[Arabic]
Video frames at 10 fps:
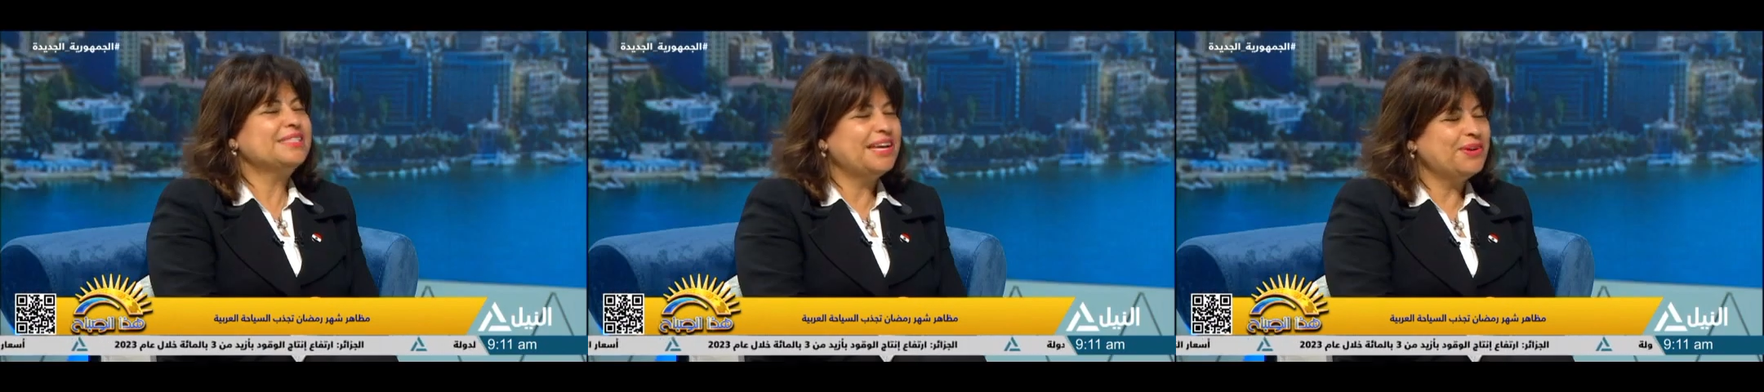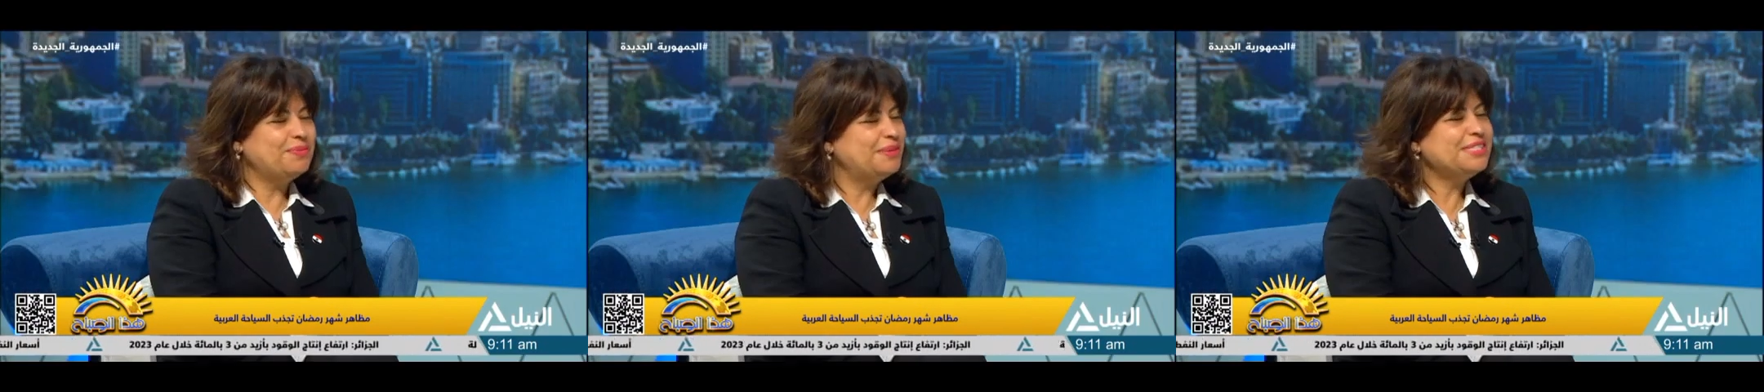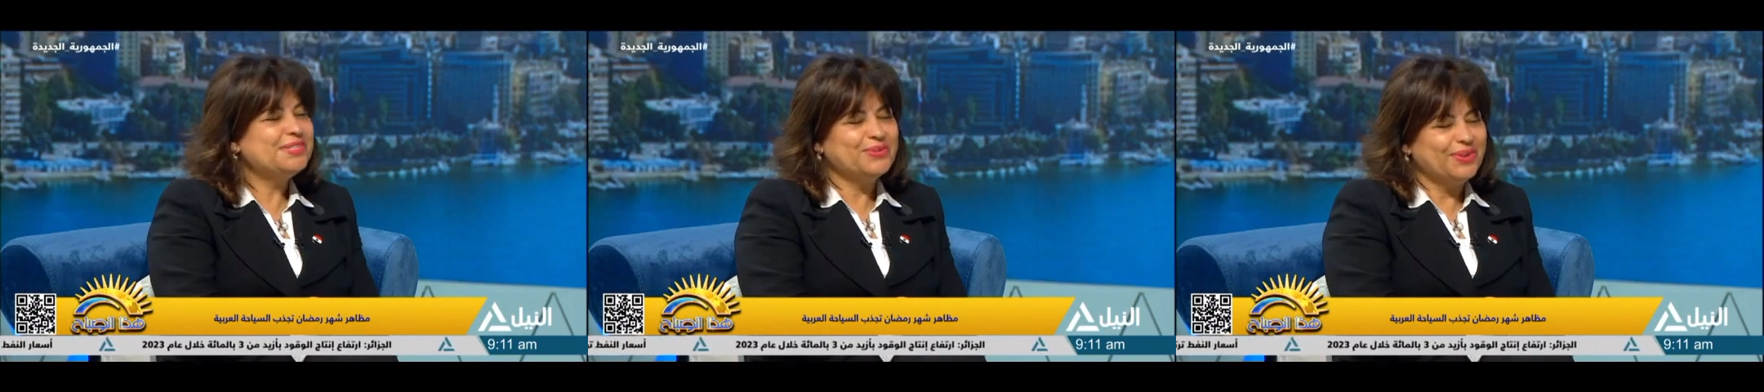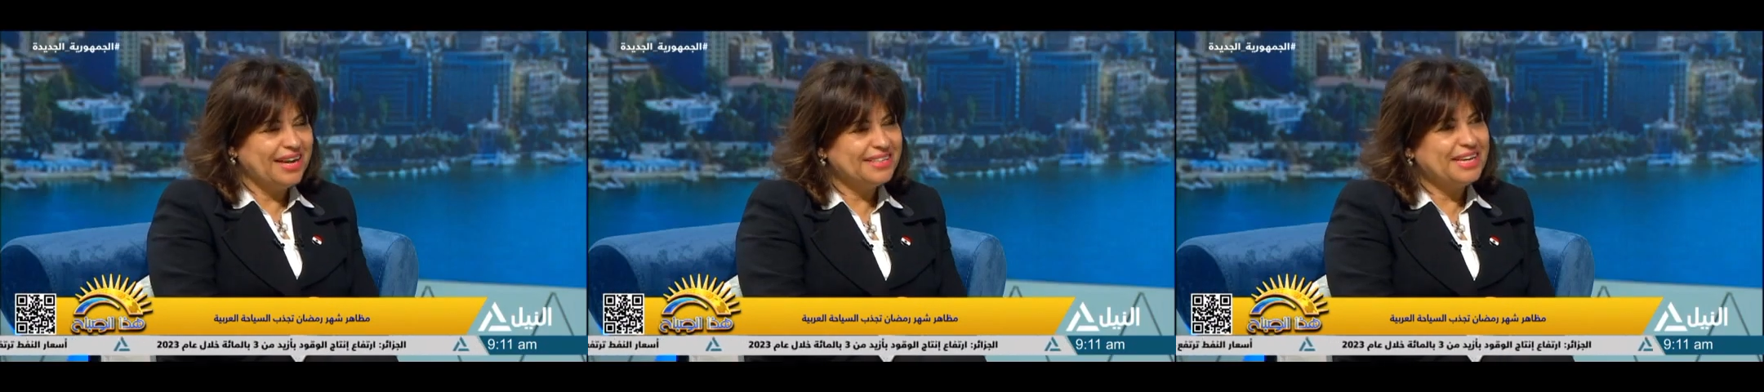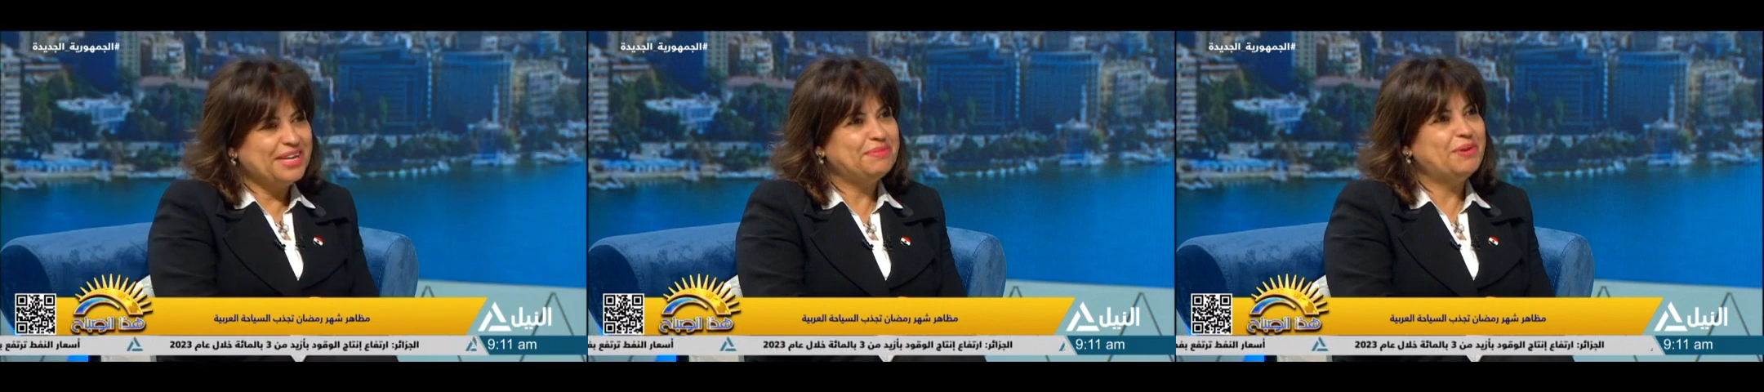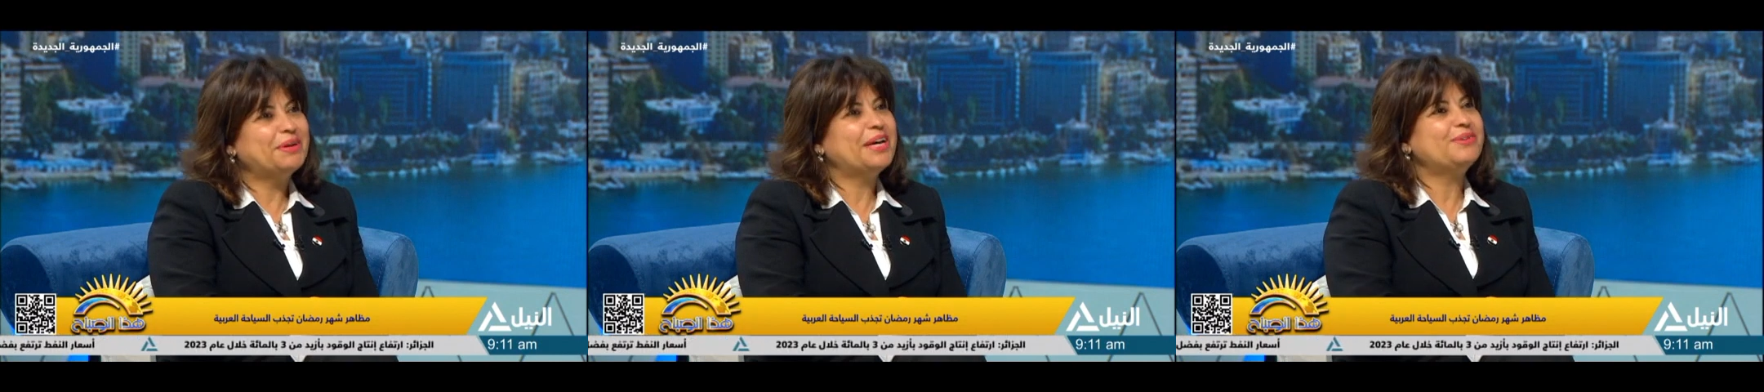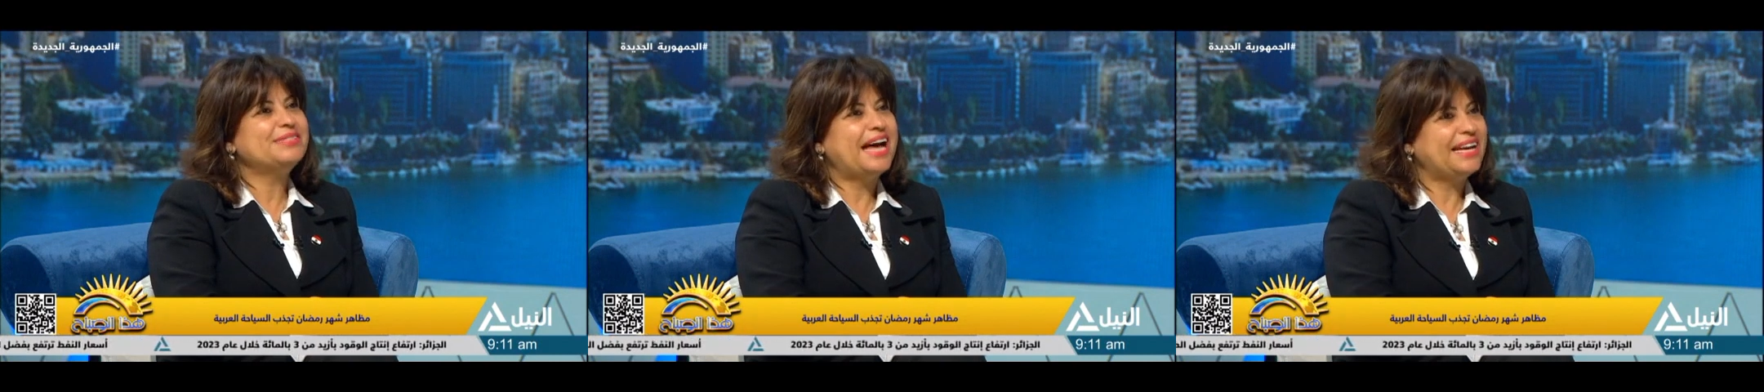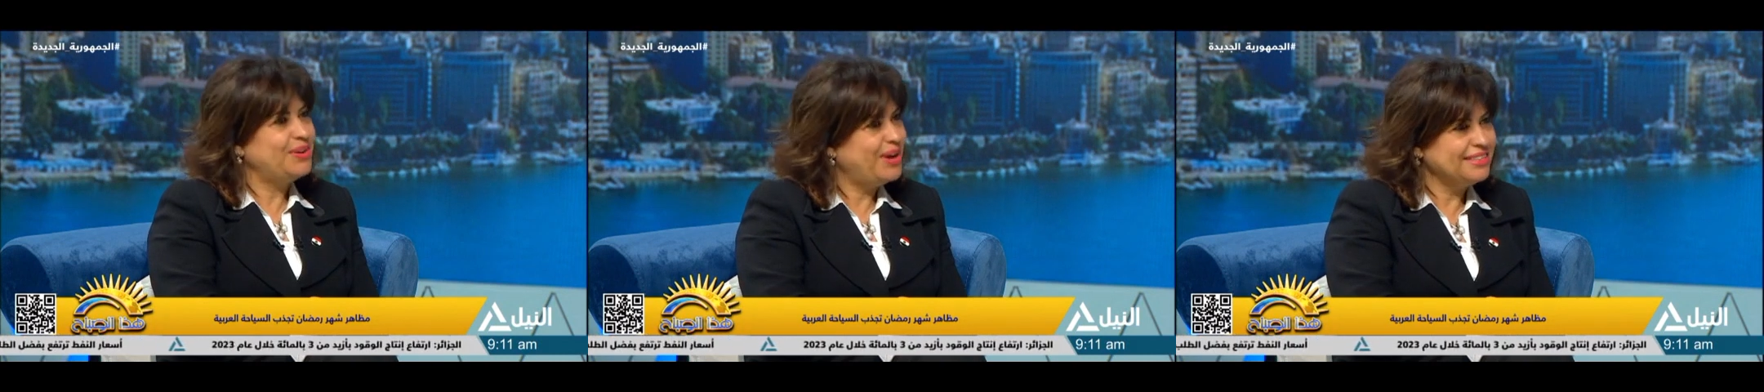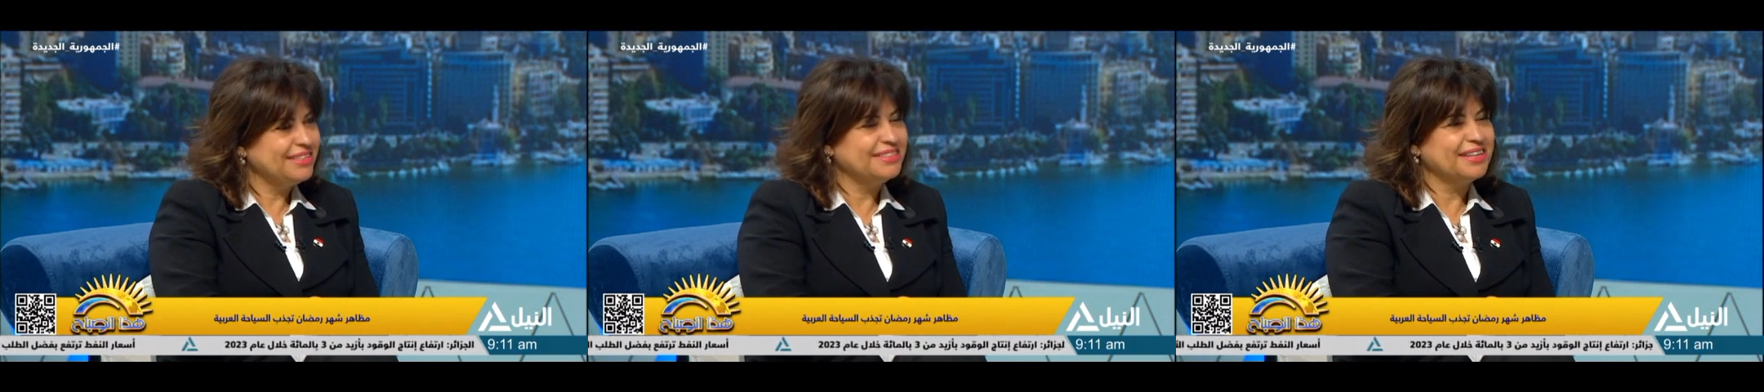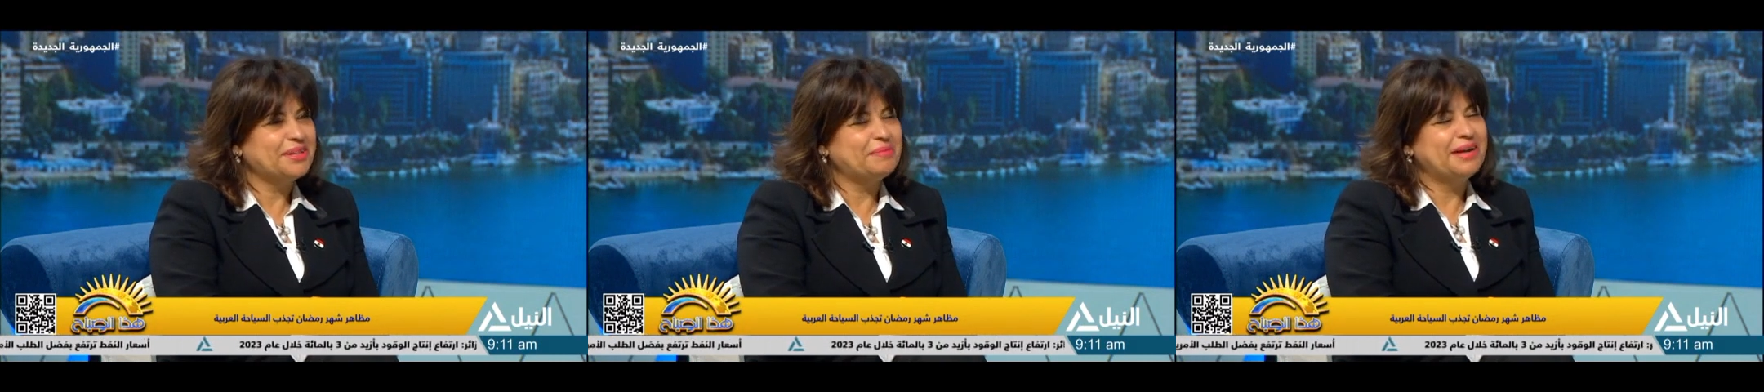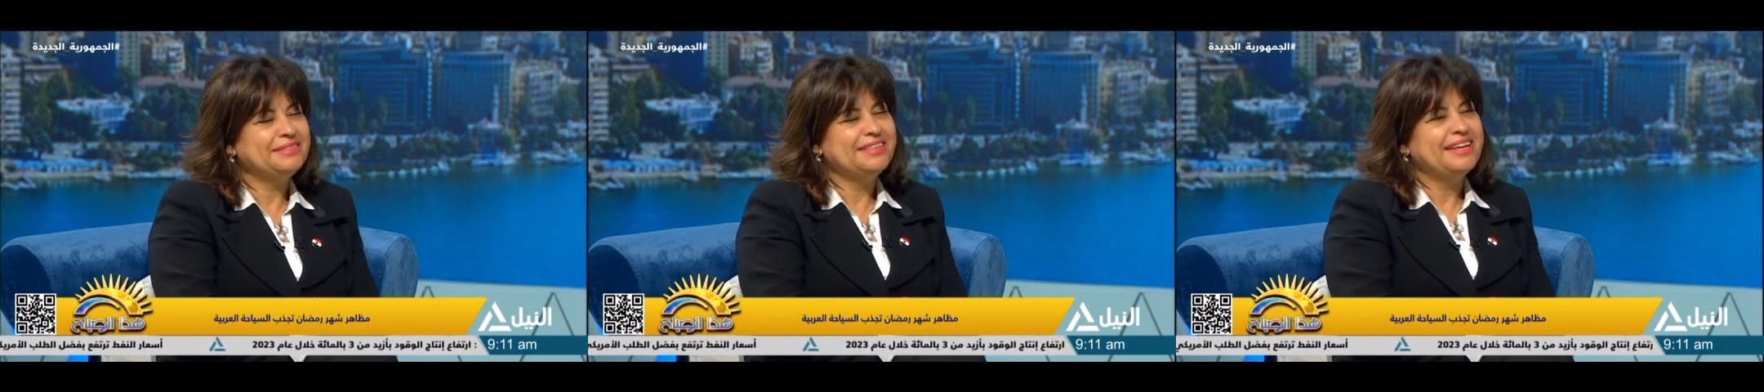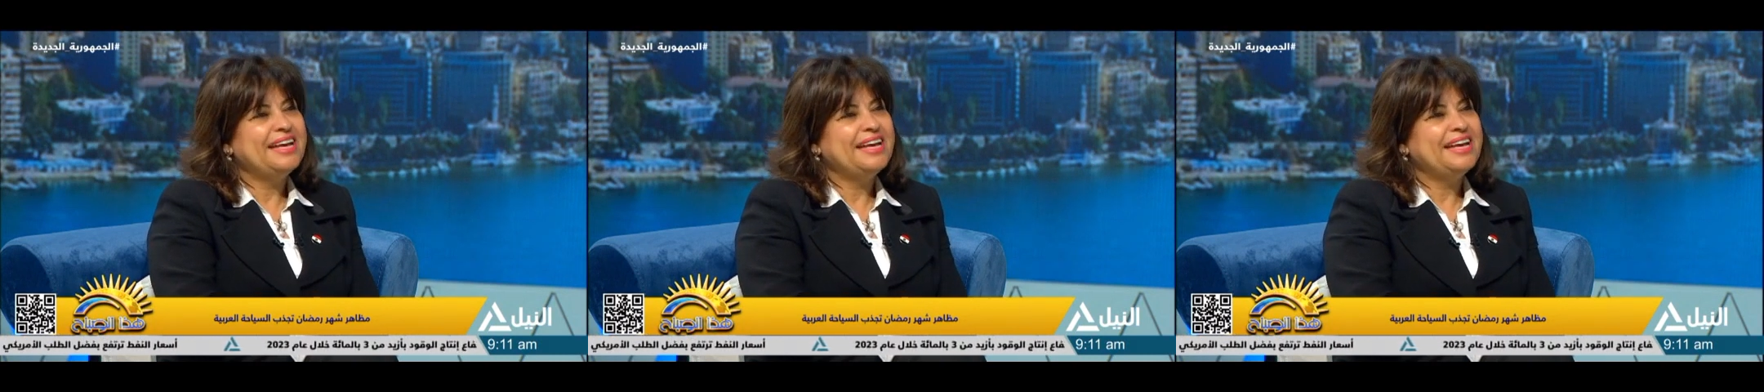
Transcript: سنه ومصر كلها طيبه وخير وسعاده وحضرتك طبعا